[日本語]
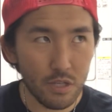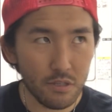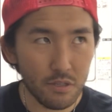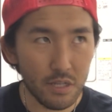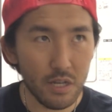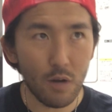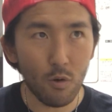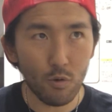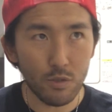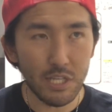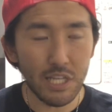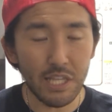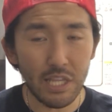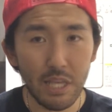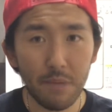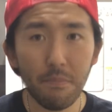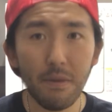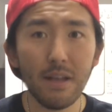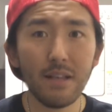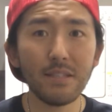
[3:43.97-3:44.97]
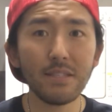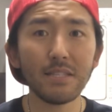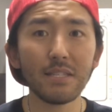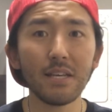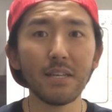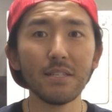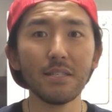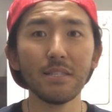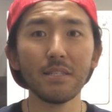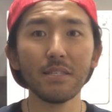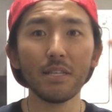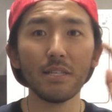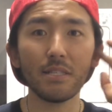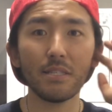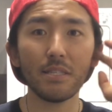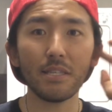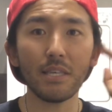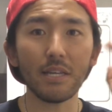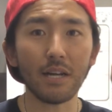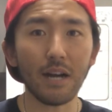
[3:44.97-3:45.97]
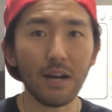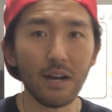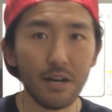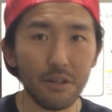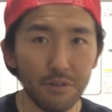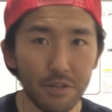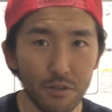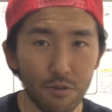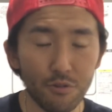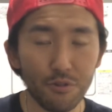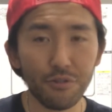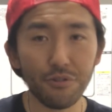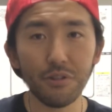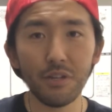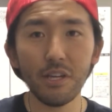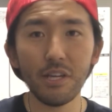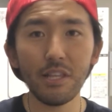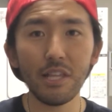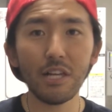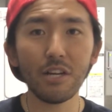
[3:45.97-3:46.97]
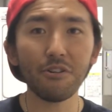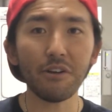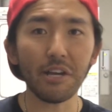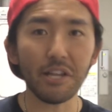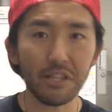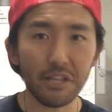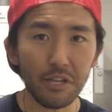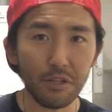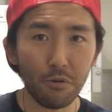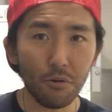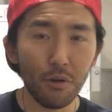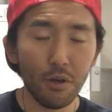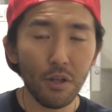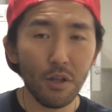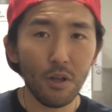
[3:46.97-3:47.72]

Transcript: 熱費が5000円2万3000円月かかるけどクリーニングがいらないと